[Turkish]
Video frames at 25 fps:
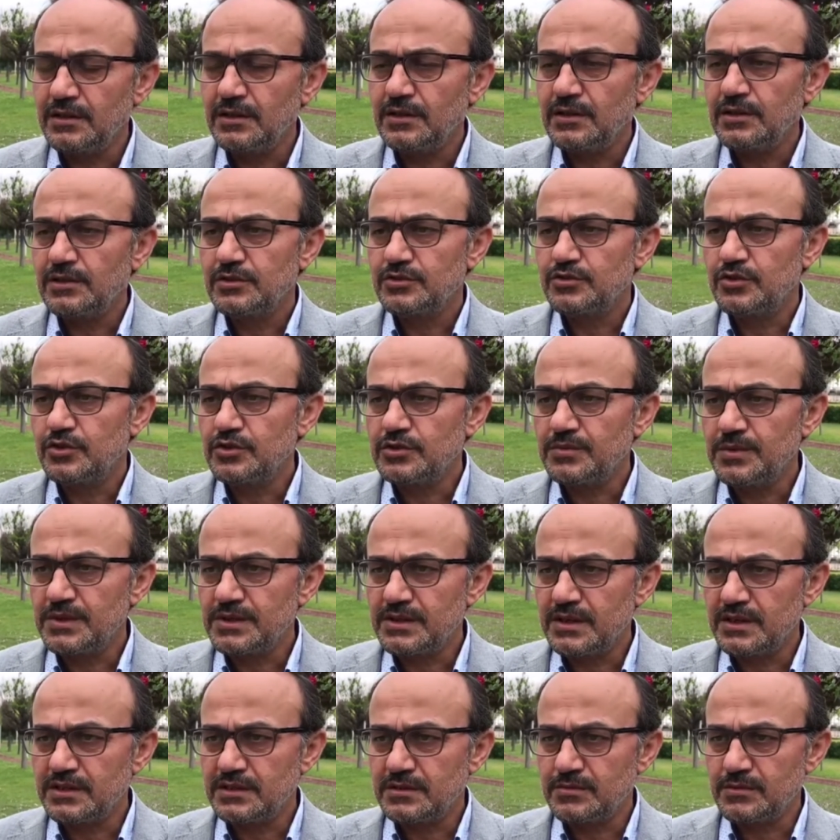çözme
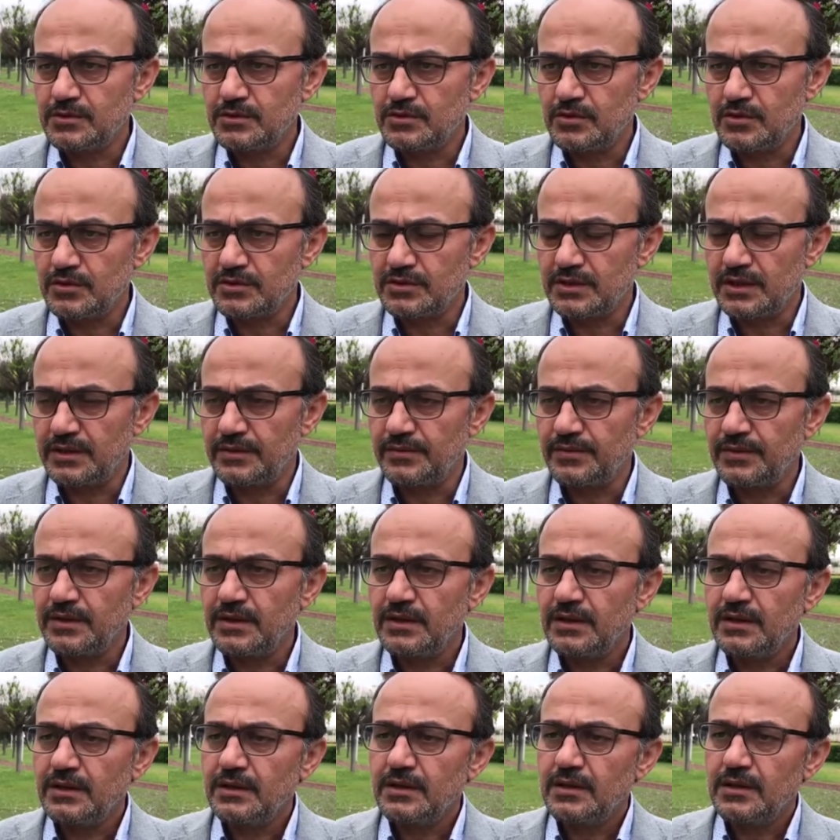şansımız çok zayıf.
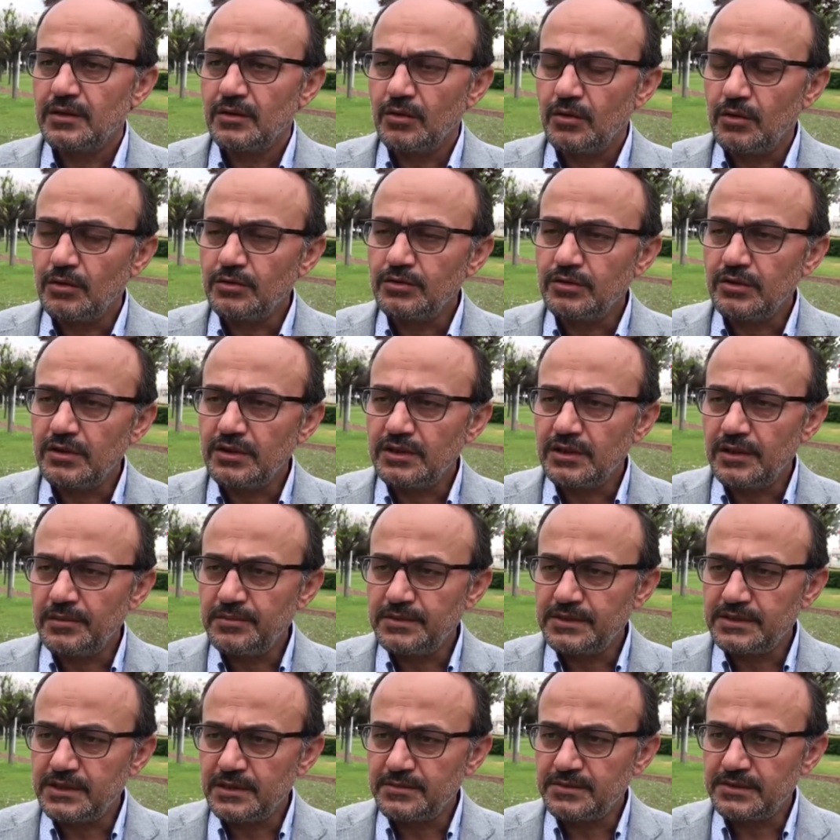Kontrol
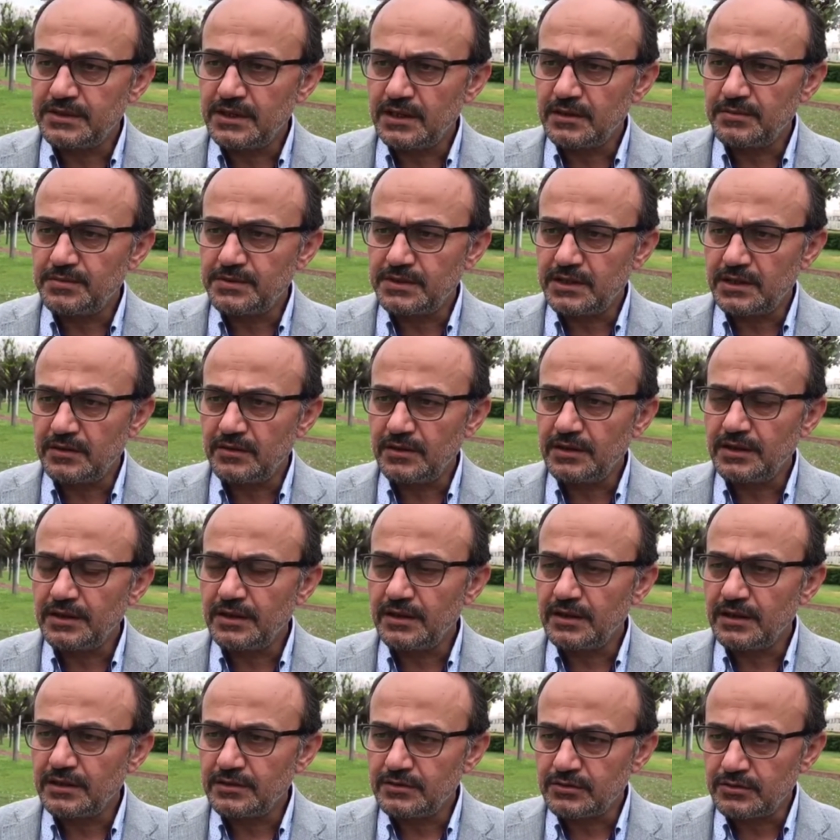edebileceğimiz tek bir şey var
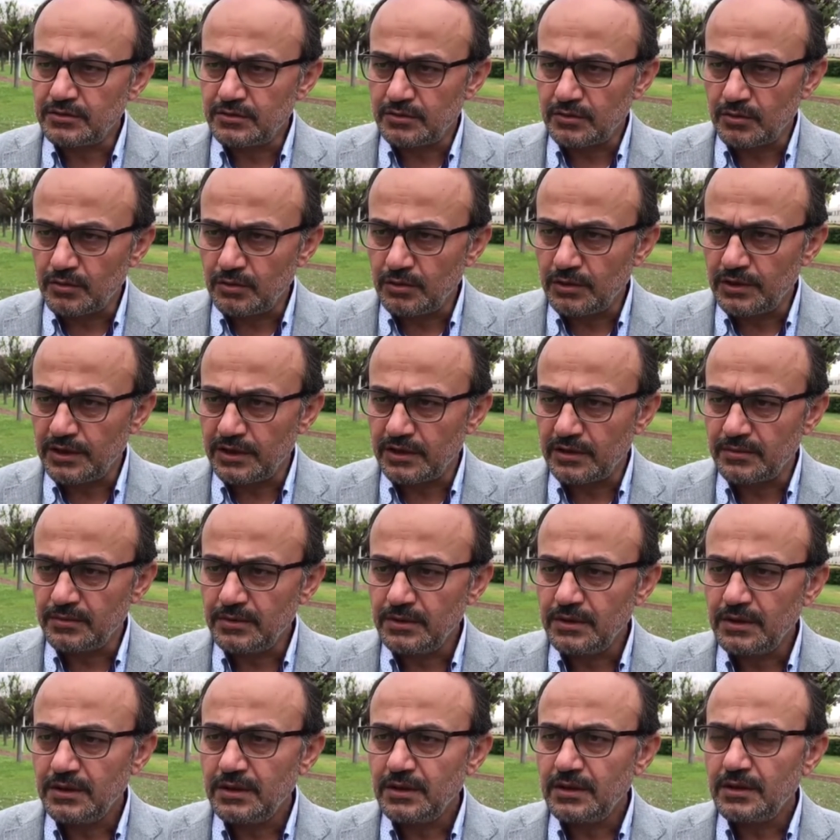yeraltı suyunun kullanımı.
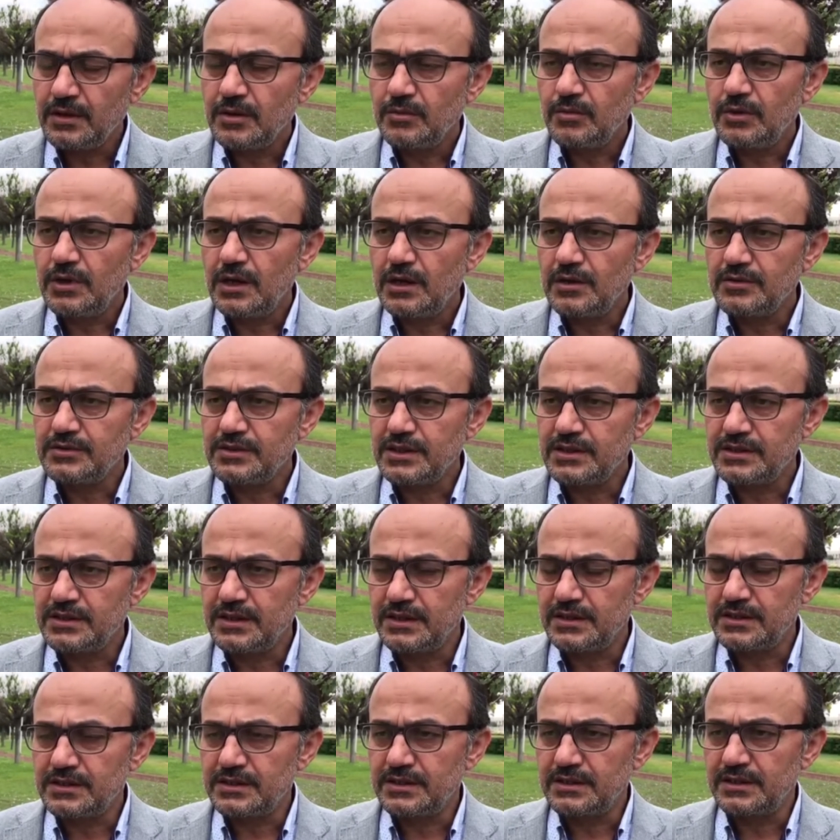Bu havza
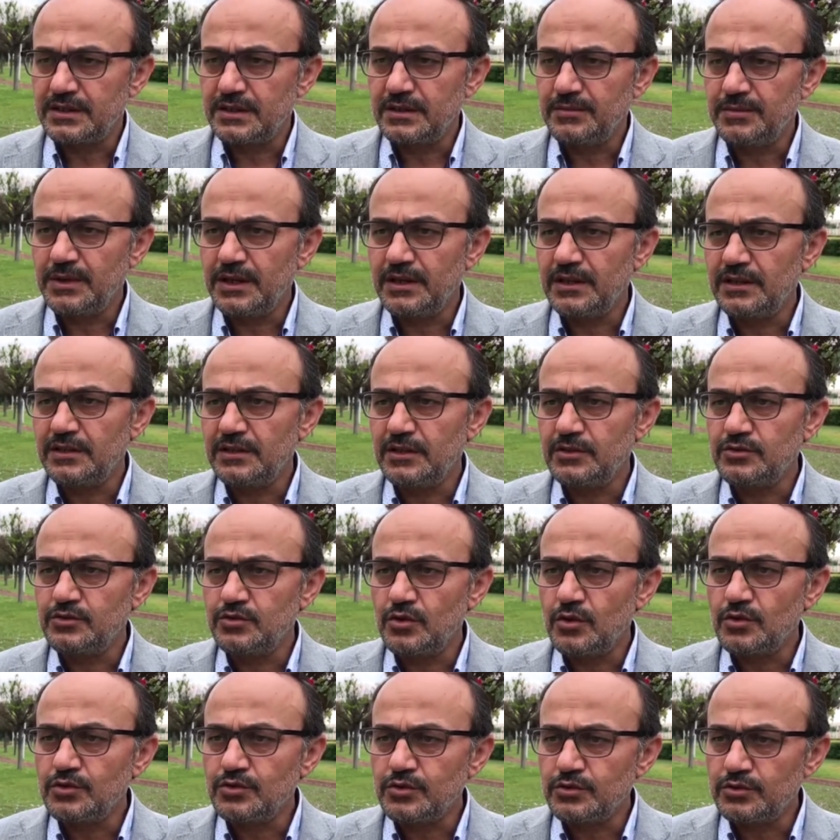içerisinde belki de çok
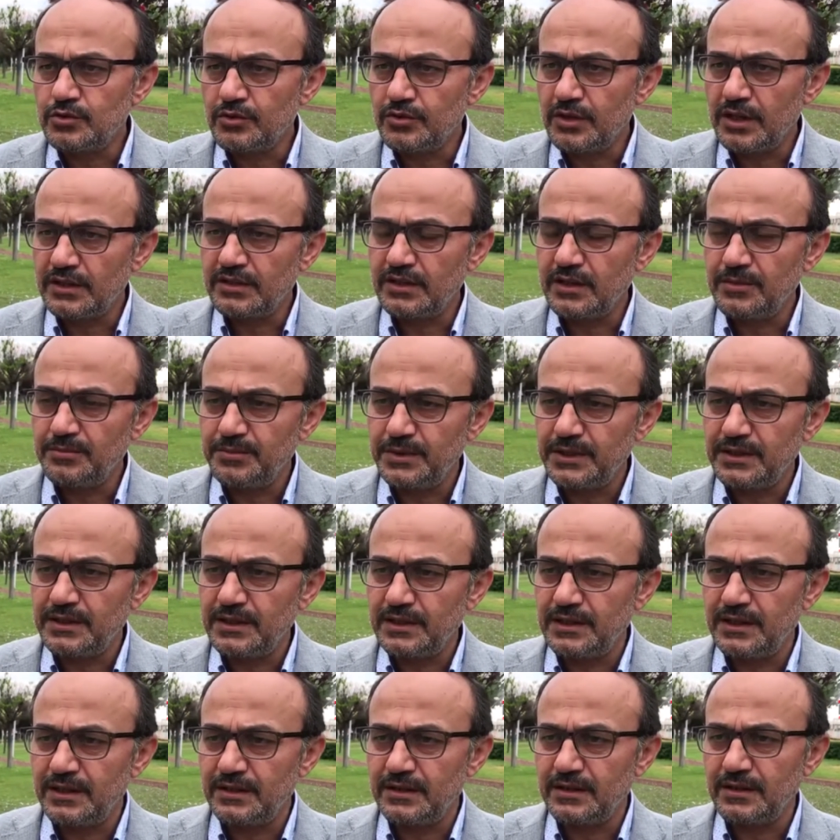su tüketen
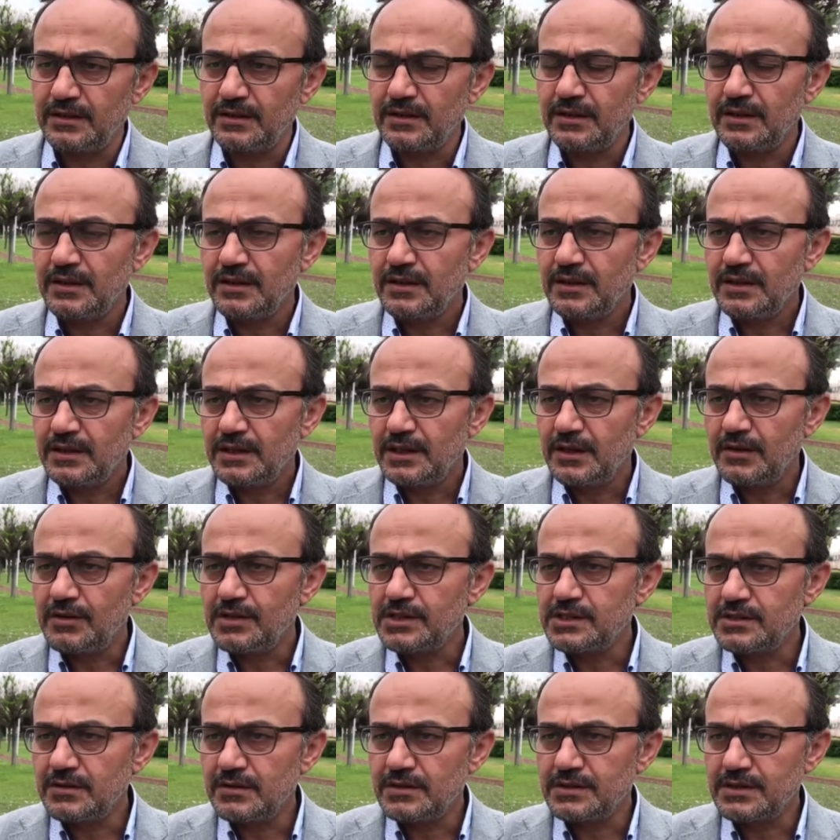bitkilerin yavaş
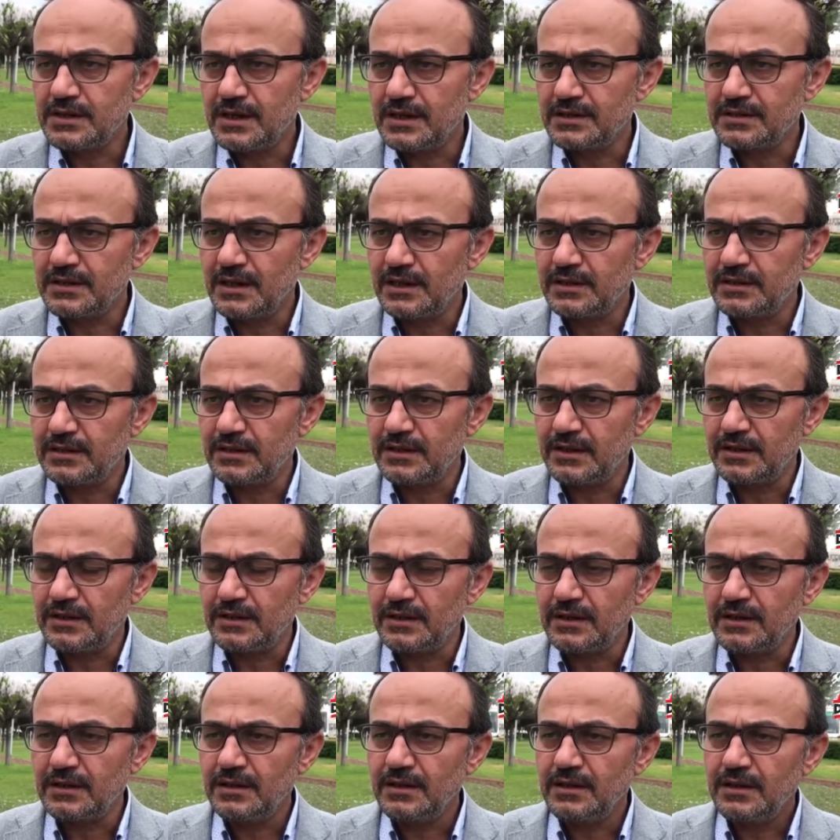yavaş azaltılarak
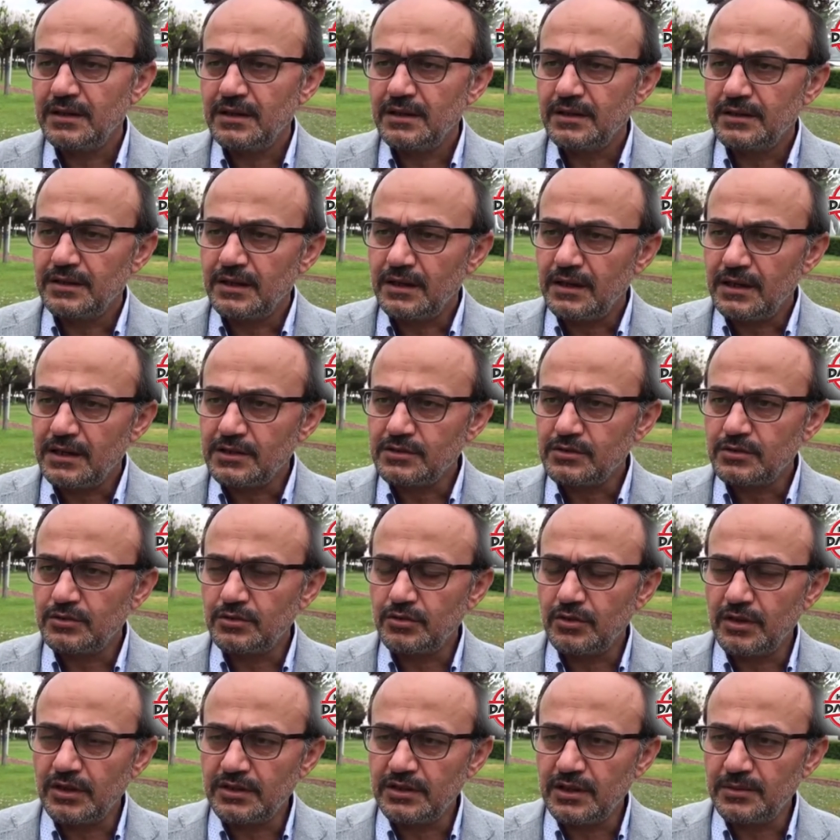daha su
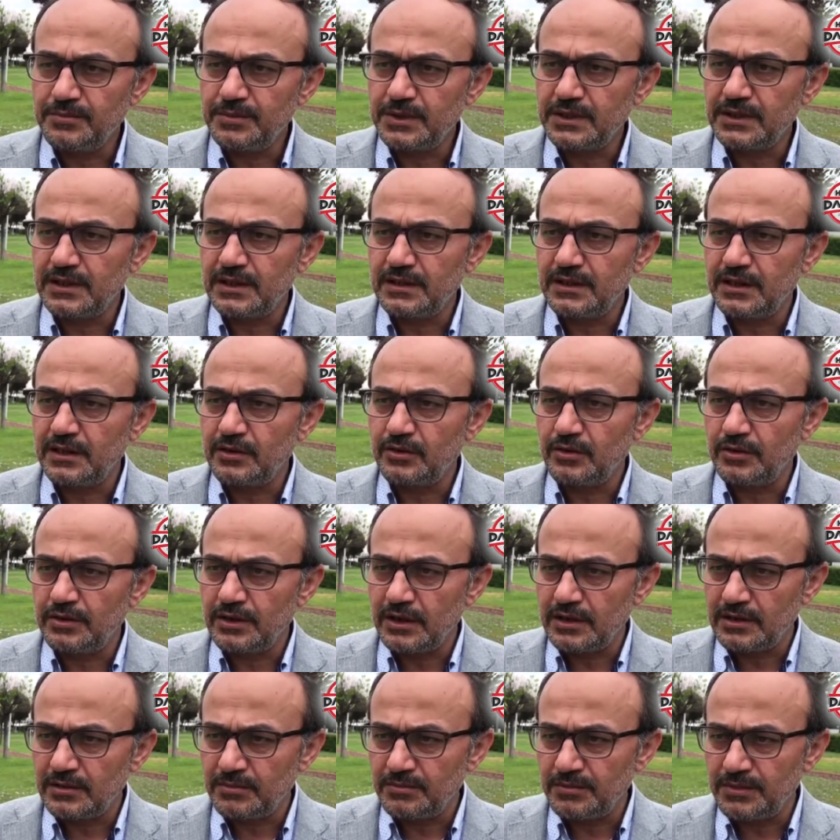tüketen bitkilere
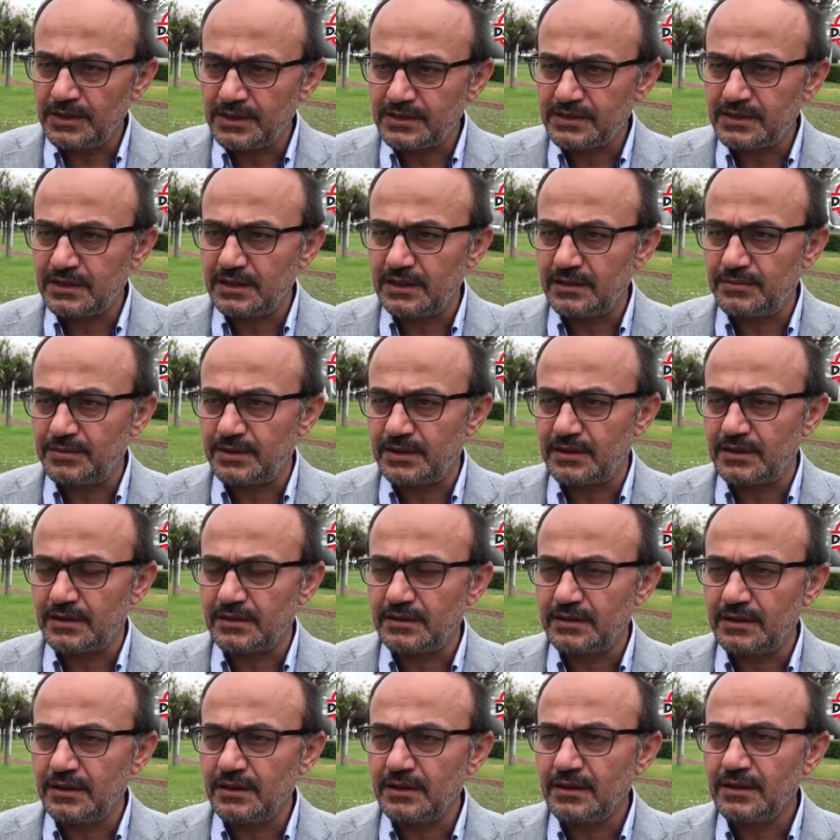yönelmesiyle
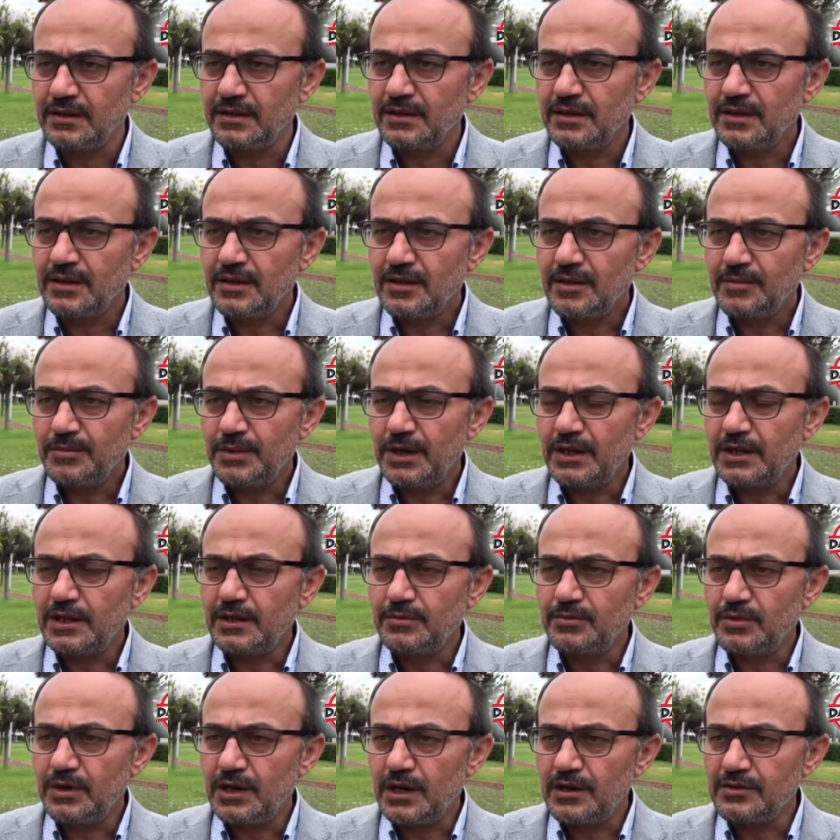birlikte belki
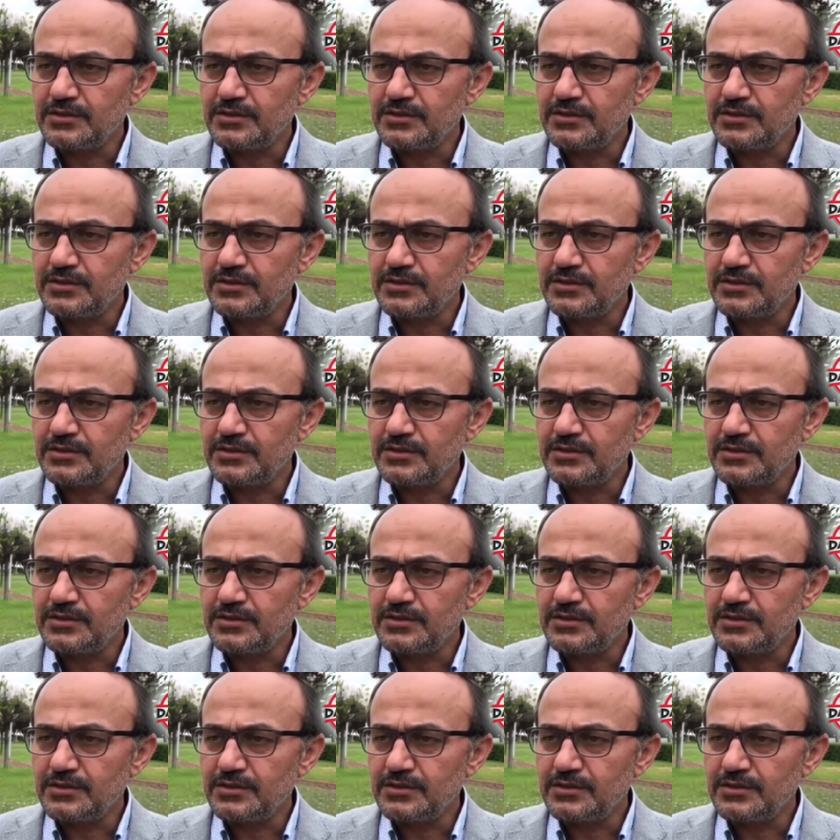bu havza